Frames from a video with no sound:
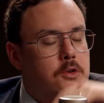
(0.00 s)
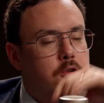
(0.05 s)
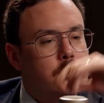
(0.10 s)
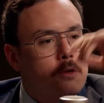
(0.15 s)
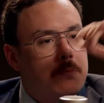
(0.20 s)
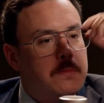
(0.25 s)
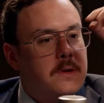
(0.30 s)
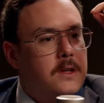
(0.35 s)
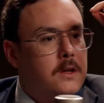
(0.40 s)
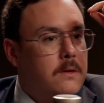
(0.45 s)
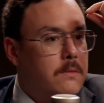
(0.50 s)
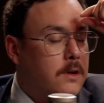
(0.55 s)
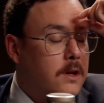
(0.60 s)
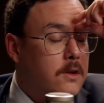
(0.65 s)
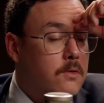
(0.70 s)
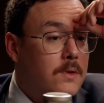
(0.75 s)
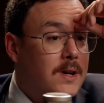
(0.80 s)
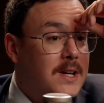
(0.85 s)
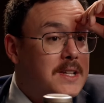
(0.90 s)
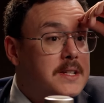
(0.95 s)
sorprendido porque
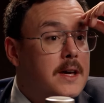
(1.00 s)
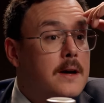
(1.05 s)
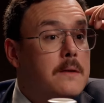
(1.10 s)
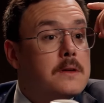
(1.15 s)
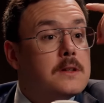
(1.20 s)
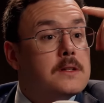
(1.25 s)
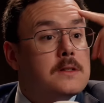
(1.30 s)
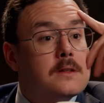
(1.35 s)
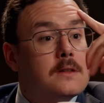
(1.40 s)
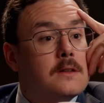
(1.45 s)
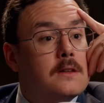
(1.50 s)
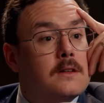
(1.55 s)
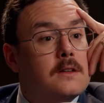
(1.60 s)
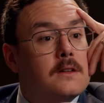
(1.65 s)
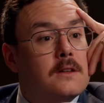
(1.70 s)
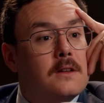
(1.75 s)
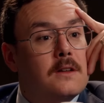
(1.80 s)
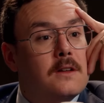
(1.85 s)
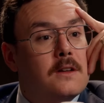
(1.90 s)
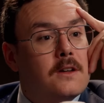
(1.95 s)
nunca sabes
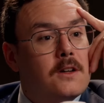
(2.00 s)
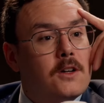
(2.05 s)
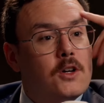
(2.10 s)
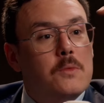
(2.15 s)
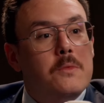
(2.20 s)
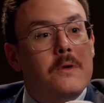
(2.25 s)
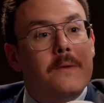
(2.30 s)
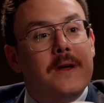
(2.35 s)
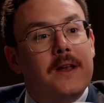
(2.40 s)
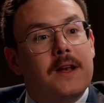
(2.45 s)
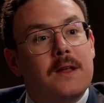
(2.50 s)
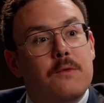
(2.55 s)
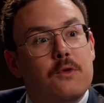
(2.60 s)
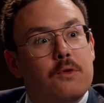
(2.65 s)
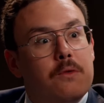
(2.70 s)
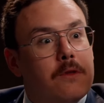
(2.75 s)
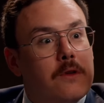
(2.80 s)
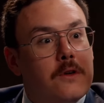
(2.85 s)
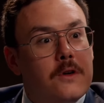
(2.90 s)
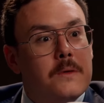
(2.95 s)
hmm. cómo va a ir la
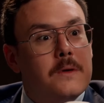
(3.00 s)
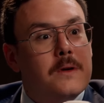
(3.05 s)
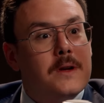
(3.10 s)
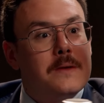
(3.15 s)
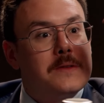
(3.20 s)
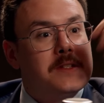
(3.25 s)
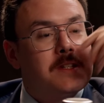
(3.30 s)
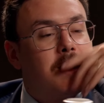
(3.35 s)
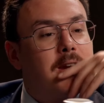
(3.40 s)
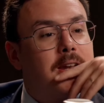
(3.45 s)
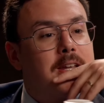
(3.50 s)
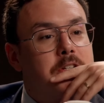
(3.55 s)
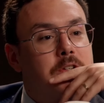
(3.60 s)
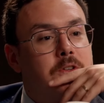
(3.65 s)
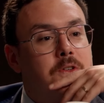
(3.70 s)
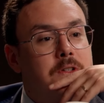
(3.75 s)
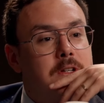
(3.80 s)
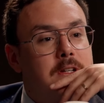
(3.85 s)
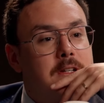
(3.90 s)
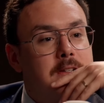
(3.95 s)
evolución, cómo van a ser las
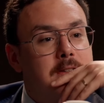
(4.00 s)
cosas.